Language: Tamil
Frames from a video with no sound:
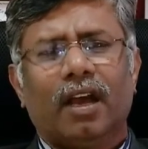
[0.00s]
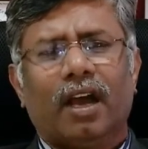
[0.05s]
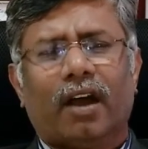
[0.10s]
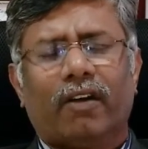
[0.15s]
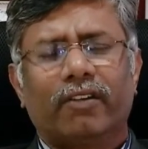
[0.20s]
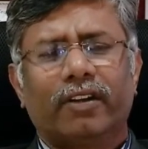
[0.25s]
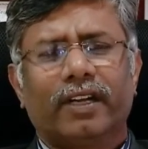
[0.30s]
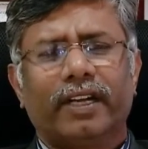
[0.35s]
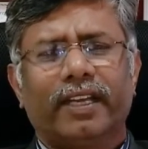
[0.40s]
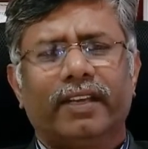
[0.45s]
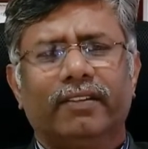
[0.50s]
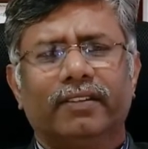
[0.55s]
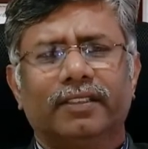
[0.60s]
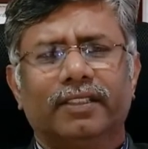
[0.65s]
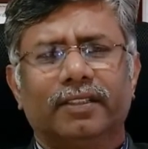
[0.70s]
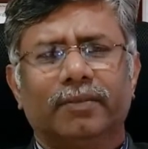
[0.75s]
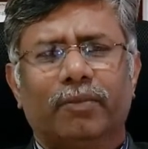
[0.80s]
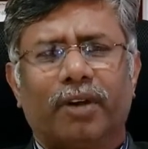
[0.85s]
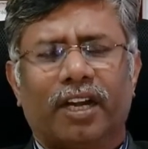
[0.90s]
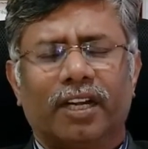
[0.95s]
அவர்களே
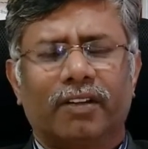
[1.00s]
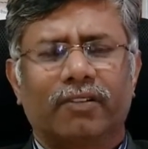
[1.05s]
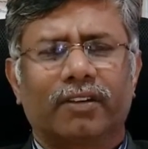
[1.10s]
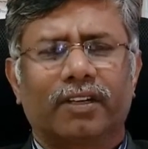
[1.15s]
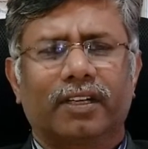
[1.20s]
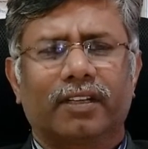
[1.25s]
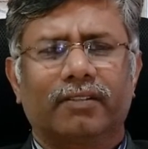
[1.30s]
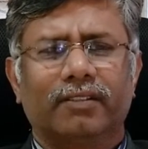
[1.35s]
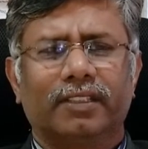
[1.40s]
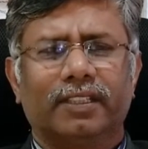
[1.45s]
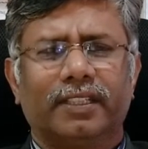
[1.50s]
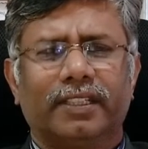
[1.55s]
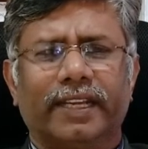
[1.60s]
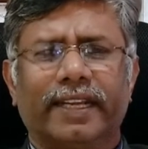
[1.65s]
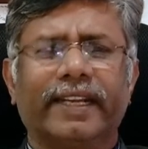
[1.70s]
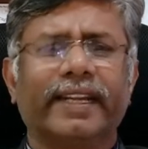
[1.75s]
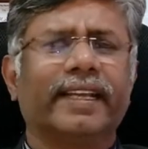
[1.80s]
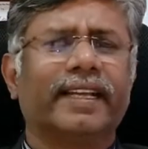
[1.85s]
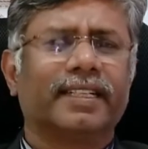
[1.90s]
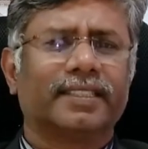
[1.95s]
வந்து மாணவர்கள் வந்து
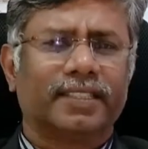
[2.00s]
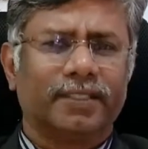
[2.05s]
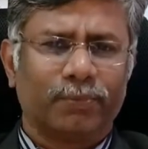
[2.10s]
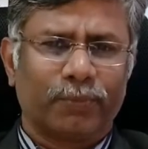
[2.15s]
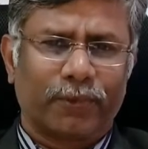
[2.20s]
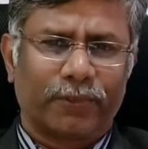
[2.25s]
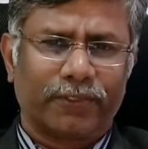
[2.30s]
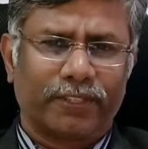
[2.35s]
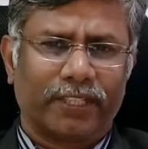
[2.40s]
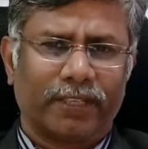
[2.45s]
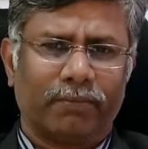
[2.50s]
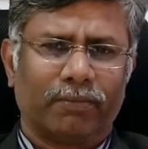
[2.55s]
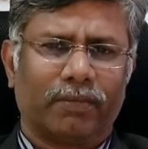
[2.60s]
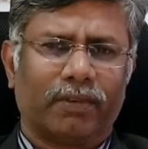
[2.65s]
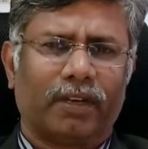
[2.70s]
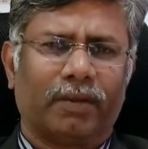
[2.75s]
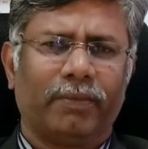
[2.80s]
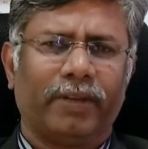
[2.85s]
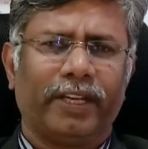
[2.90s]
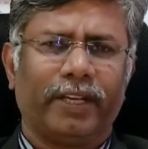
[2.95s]
டெக்னிக்கல் சிம்போசியம்
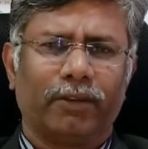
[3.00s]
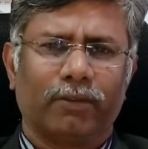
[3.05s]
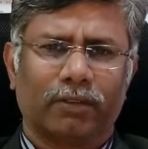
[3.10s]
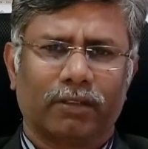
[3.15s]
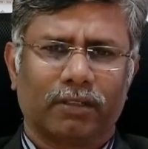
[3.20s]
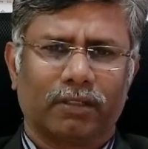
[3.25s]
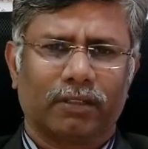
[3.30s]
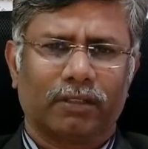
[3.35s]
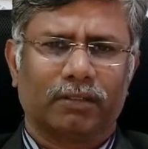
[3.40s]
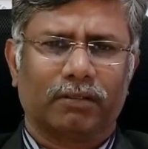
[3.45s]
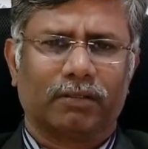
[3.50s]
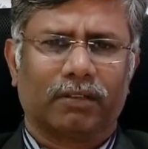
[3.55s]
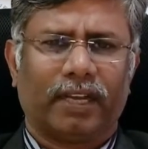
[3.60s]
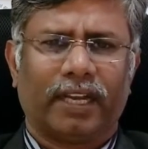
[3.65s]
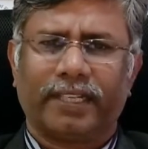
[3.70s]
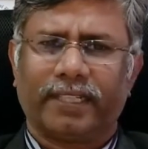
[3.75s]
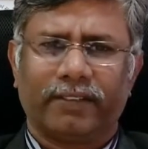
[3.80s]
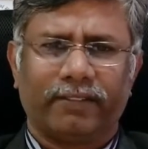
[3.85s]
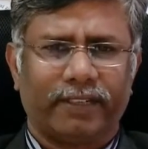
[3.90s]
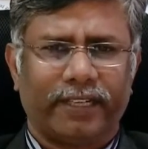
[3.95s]
அப்படின்னு ஒரு
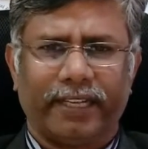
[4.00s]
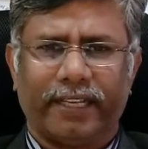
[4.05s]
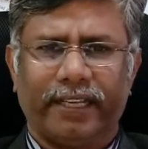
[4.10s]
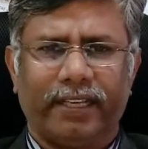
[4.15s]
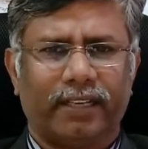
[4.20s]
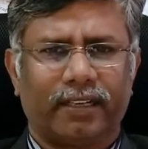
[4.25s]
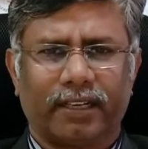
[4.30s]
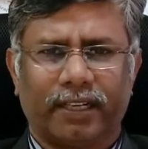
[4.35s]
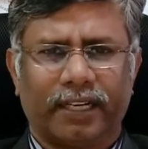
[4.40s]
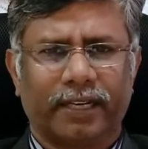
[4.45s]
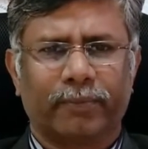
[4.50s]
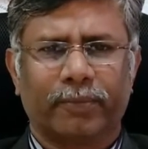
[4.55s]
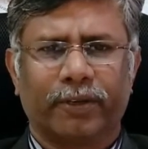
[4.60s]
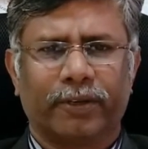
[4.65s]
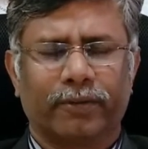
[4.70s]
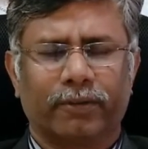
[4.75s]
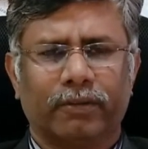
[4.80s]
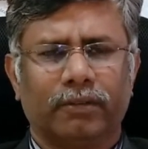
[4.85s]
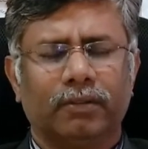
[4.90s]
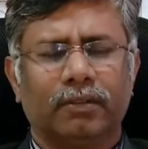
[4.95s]
ஆக்டிவிட்டி கண்டக்ட்
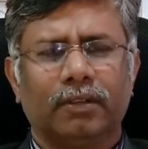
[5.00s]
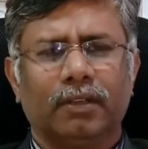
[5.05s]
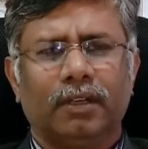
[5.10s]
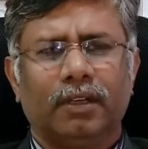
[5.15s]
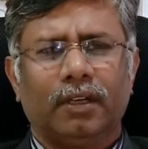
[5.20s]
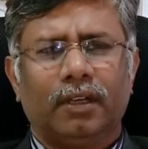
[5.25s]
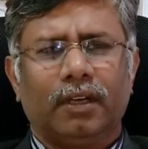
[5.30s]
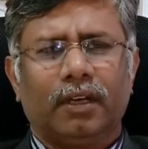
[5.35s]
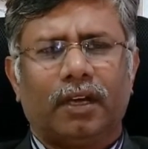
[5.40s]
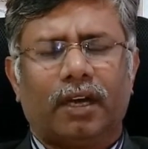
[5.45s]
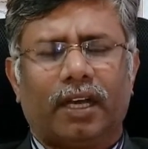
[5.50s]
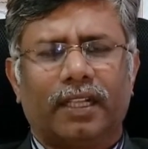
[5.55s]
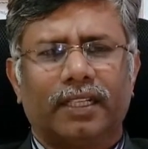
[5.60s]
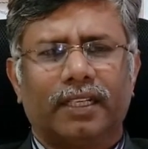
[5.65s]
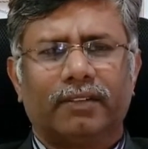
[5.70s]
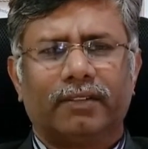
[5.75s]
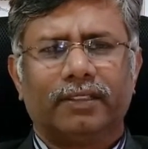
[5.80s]
பண்ணுறோம் அதில்